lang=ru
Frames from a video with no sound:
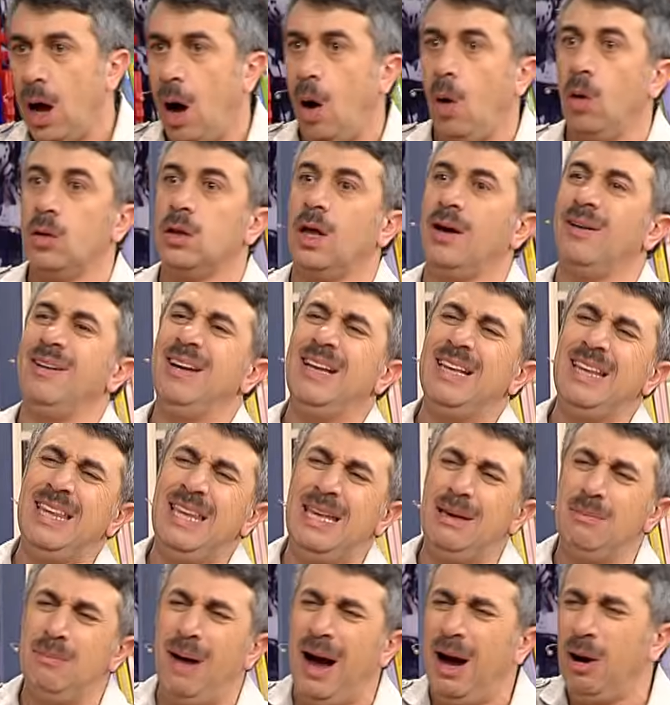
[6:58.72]
а он говорит
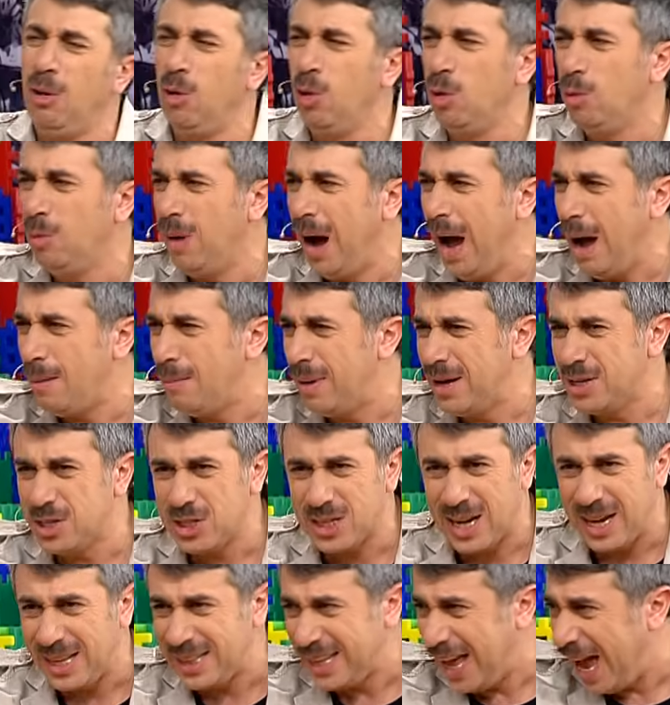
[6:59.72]
«не могу,
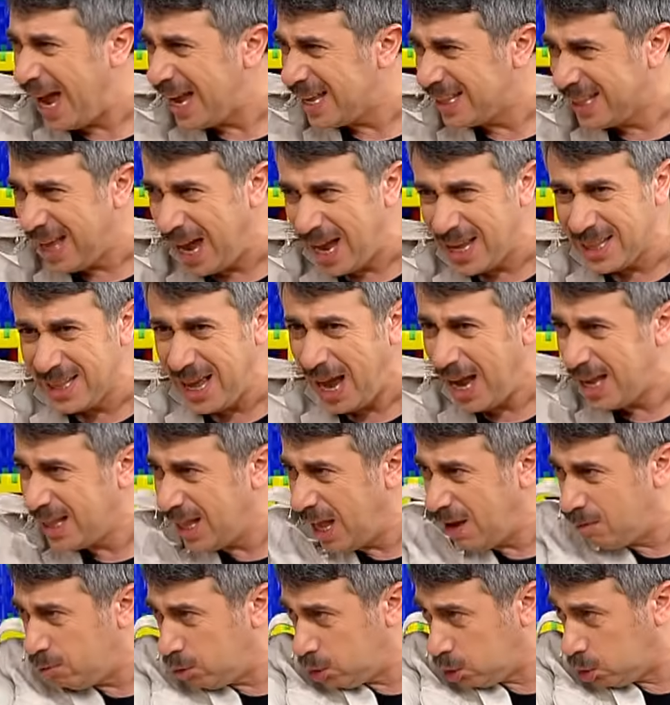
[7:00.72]
мамочка, дай, дай, дай,
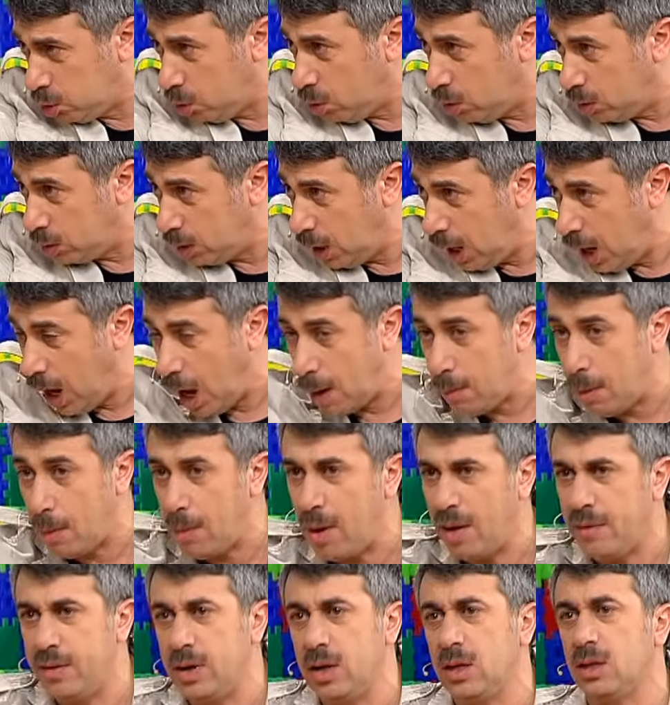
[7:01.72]
дай», вот то, да, а
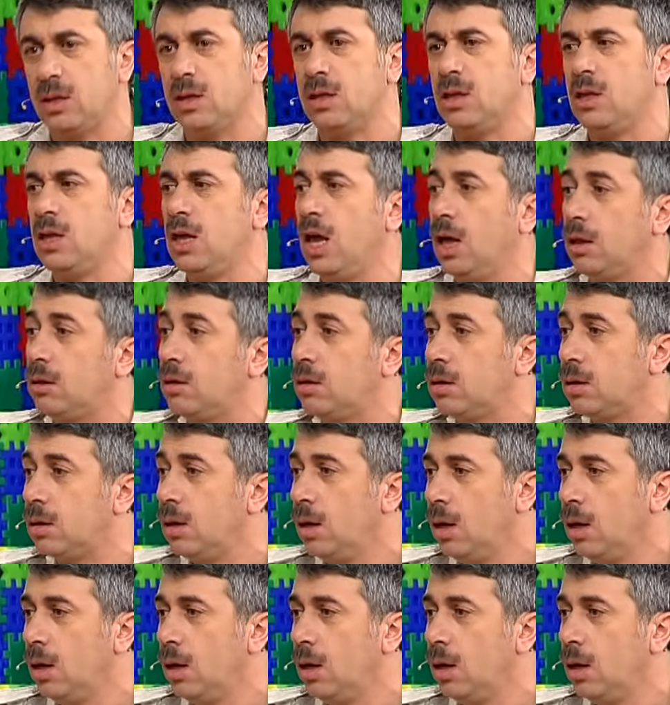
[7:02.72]
мама говорит «нет».